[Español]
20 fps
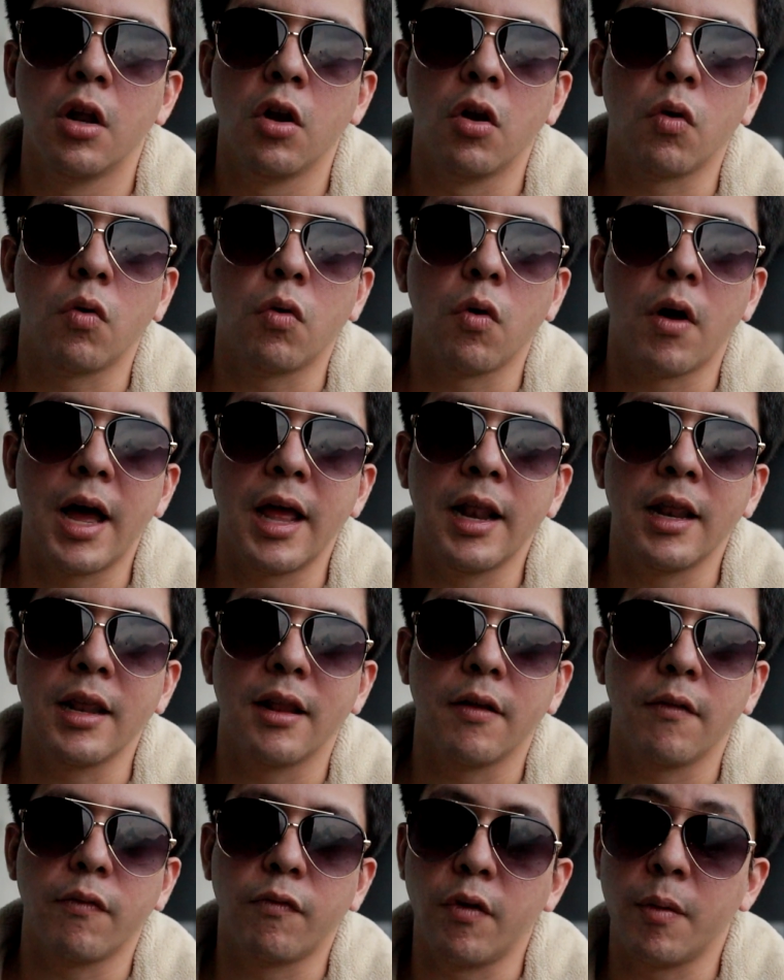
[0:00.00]
lo cual
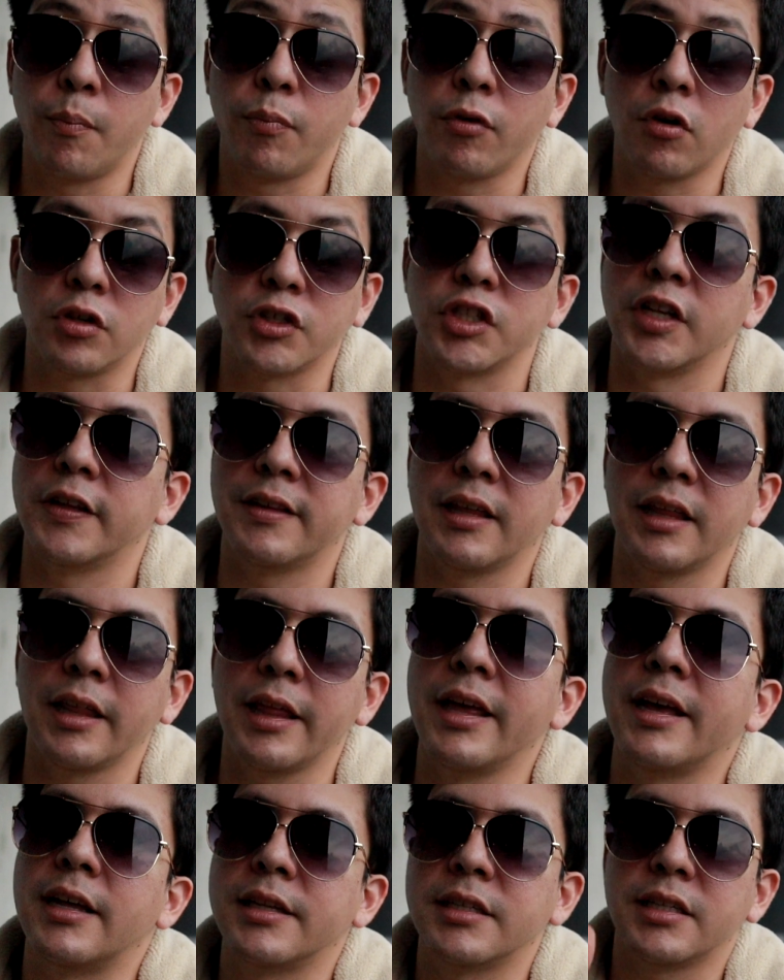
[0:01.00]
fue por los 7
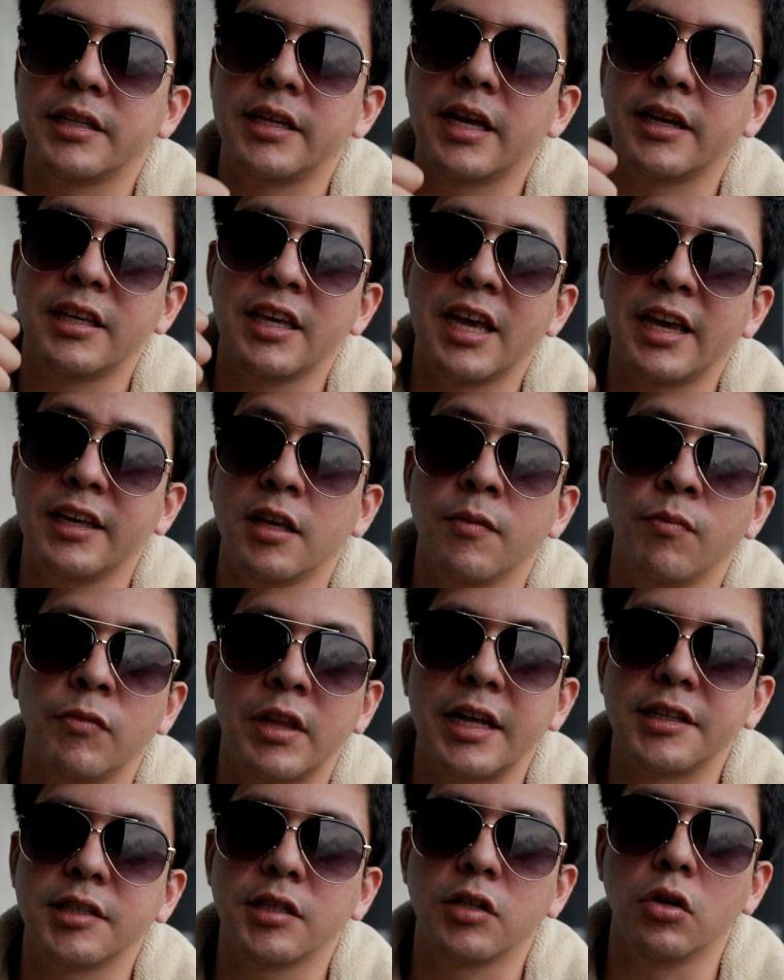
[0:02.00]
días y aquí hay
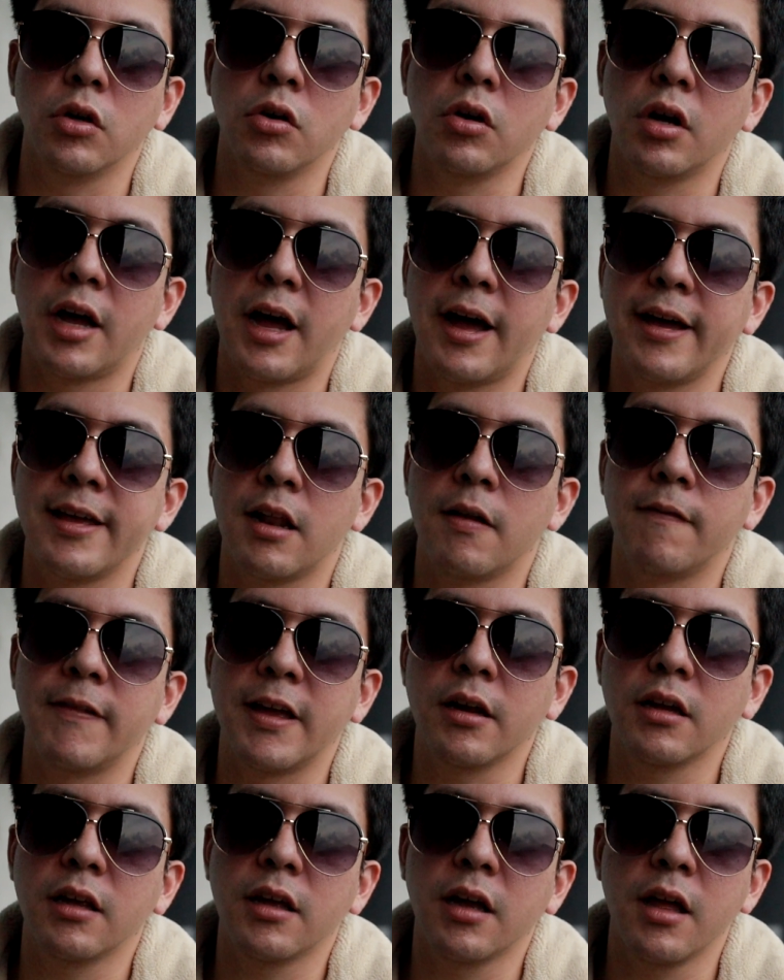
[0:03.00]
gimnasio, hay
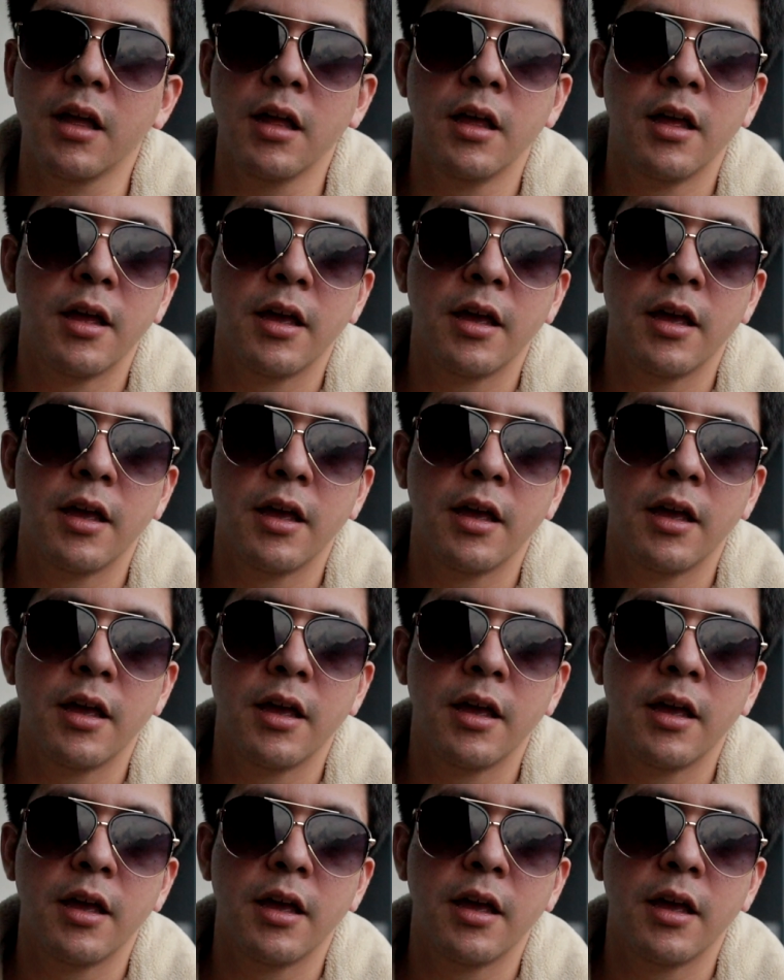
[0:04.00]
alberca,